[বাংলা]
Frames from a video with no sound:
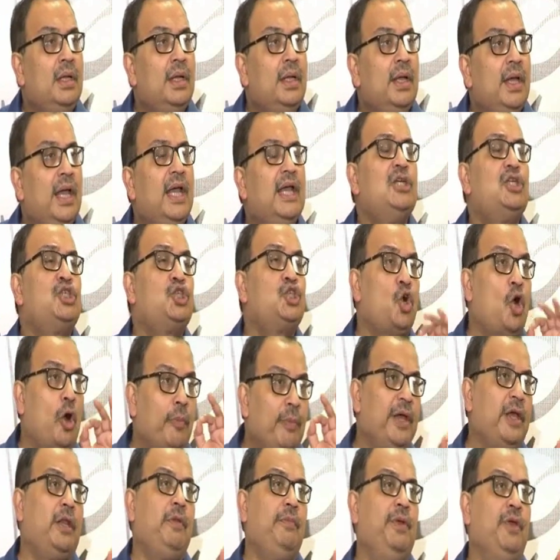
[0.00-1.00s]
এই
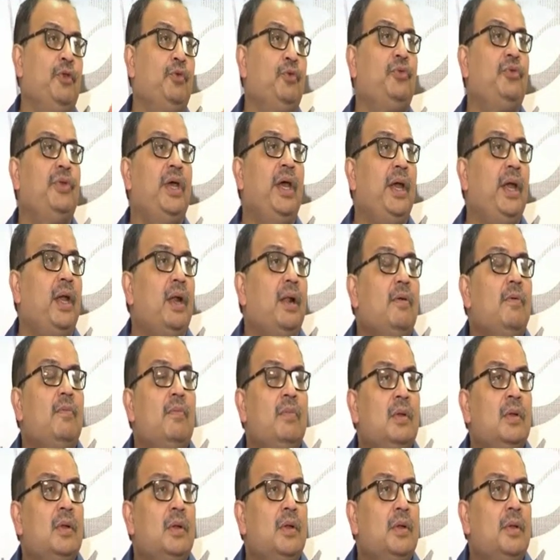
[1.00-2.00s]
সবের বিরুদ্ধে
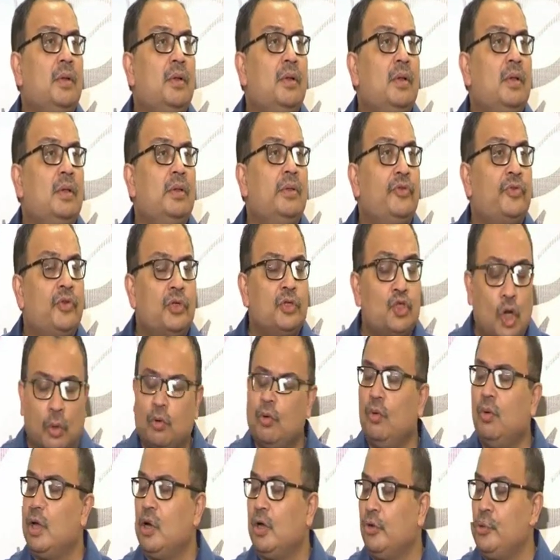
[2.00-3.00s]

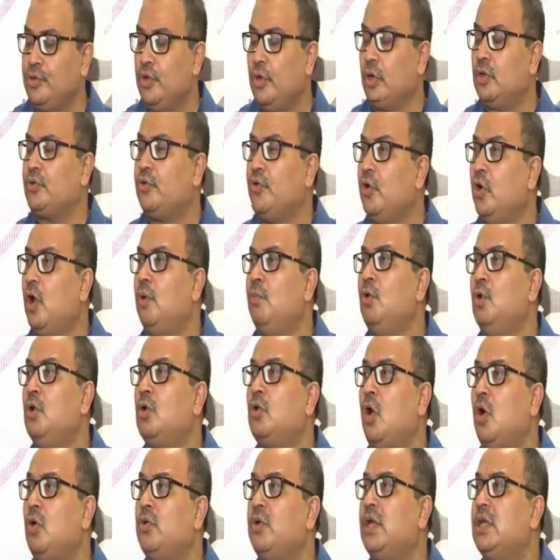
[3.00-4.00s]
সর্বভারতীয় তৃণমূল
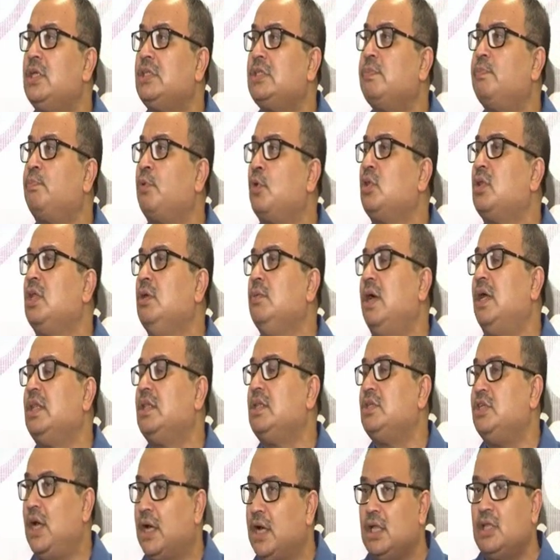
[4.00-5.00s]
কংগ্রেস প্রতিবাদ
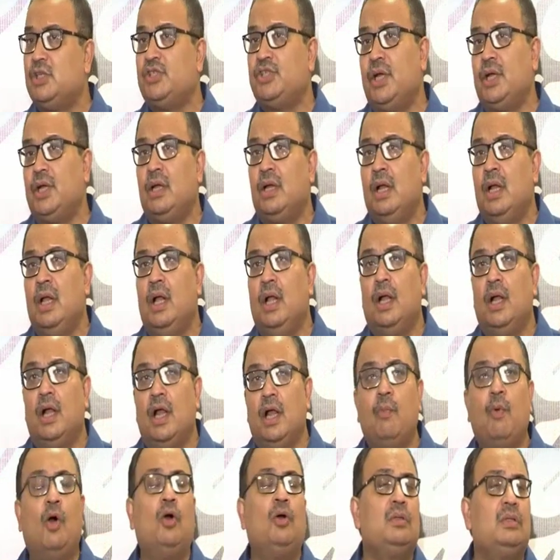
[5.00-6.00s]
জানাচ্ছে
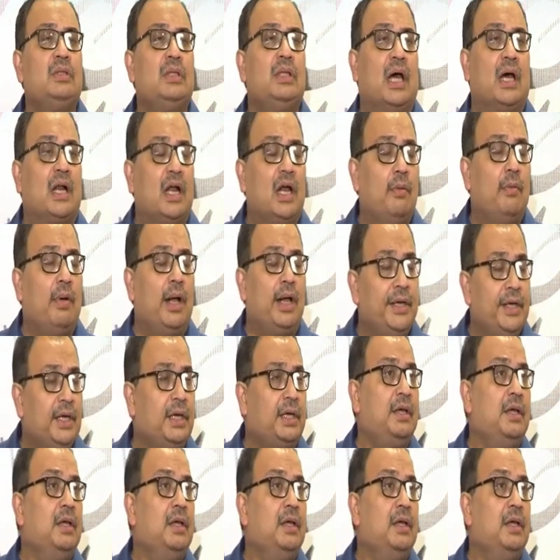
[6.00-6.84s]
এবং ধারাবাহিক